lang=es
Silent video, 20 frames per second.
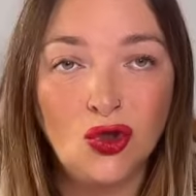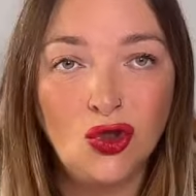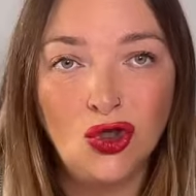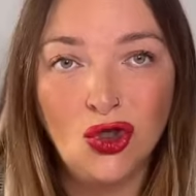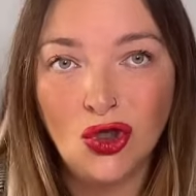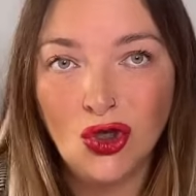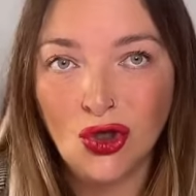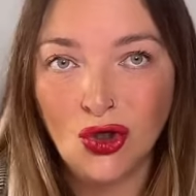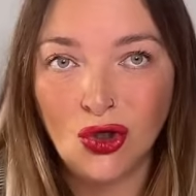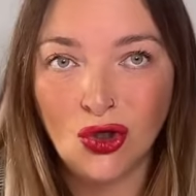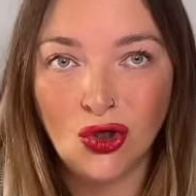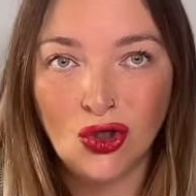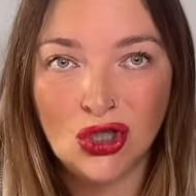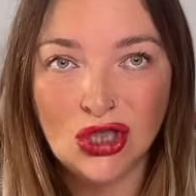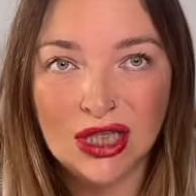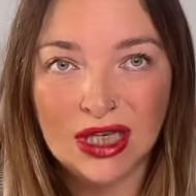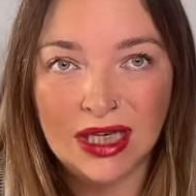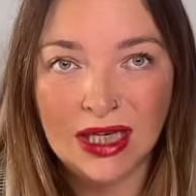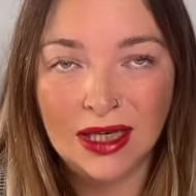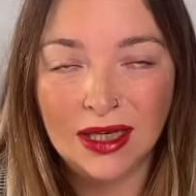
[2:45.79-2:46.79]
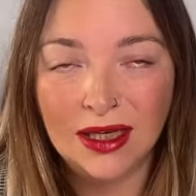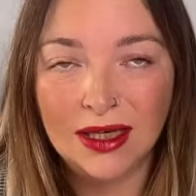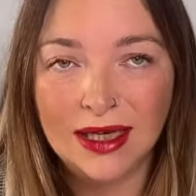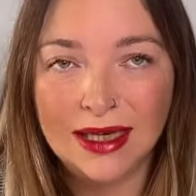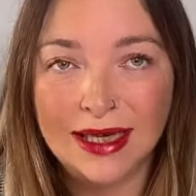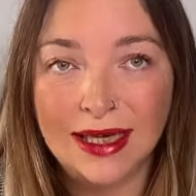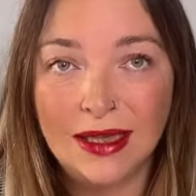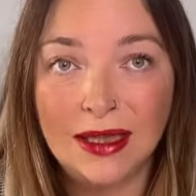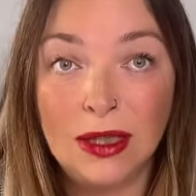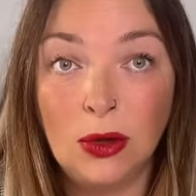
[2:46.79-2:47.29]
Yo no sé
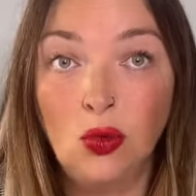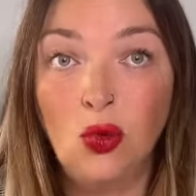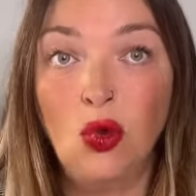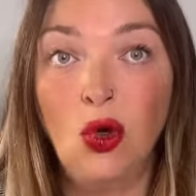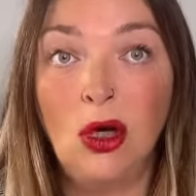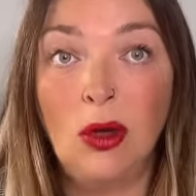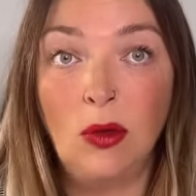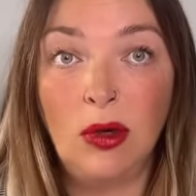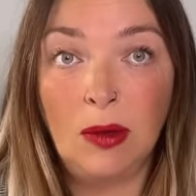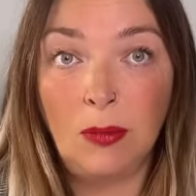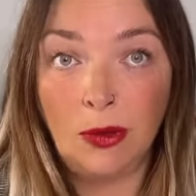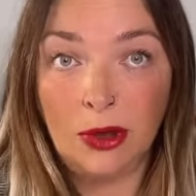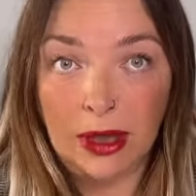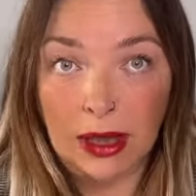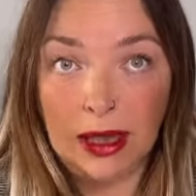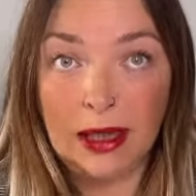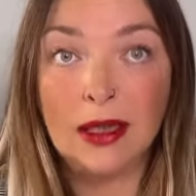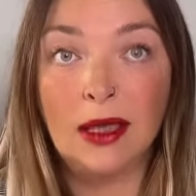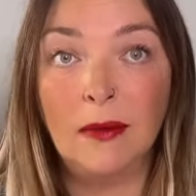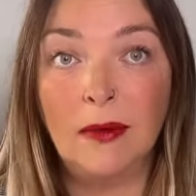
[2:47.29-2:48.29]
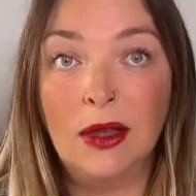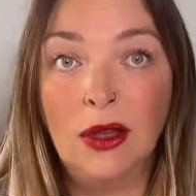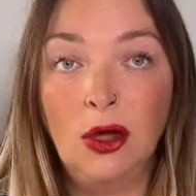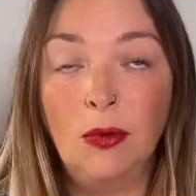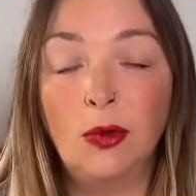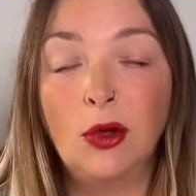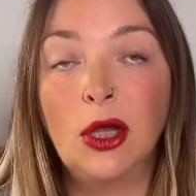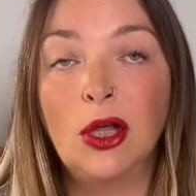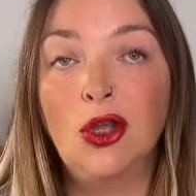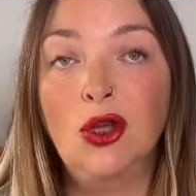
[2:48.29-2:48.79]
qué título le voy a poner a este vídeo,
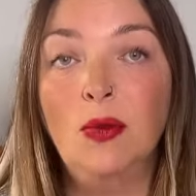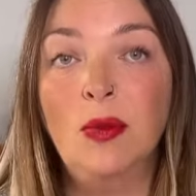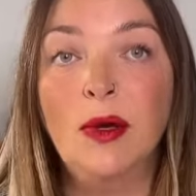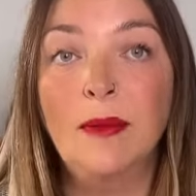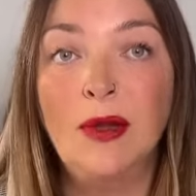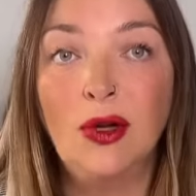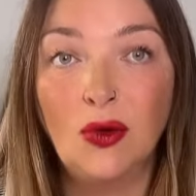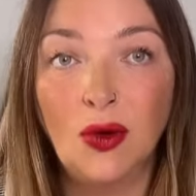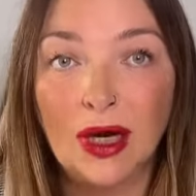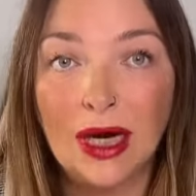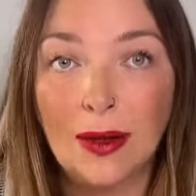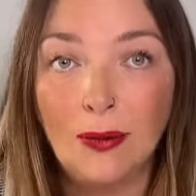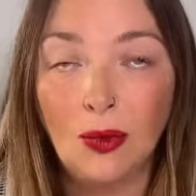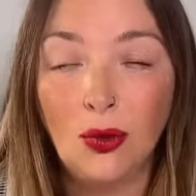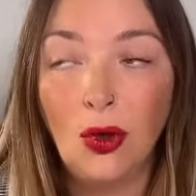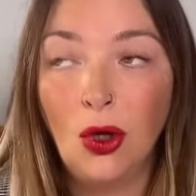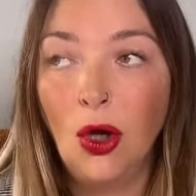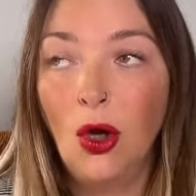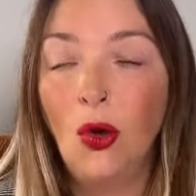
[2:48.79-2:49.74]
porque yo primero grabo,